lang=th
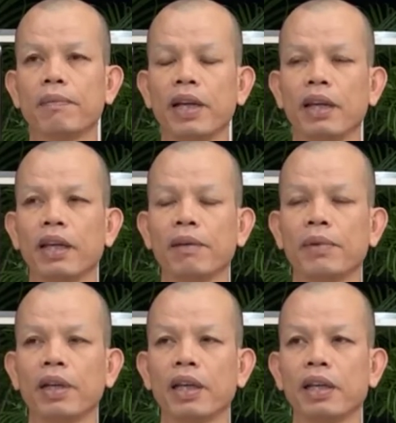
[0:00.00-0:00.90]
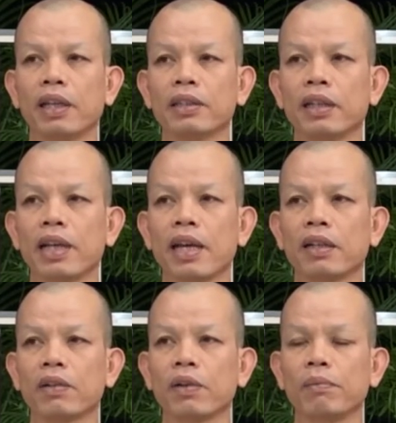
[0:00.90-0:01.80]
จำได้แน่ บ่ได้แน่ สัญญา
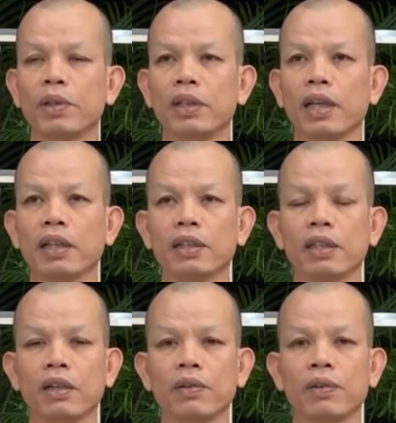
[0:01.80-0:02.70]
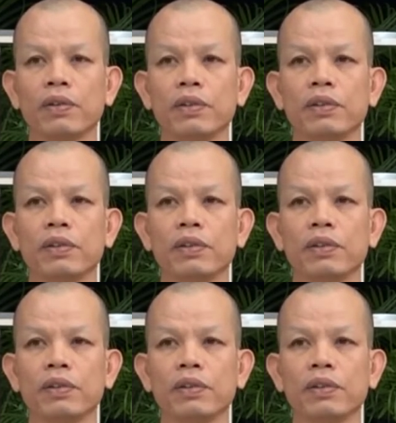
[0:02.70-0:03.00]
กับของ บ่เทียง คือเก่า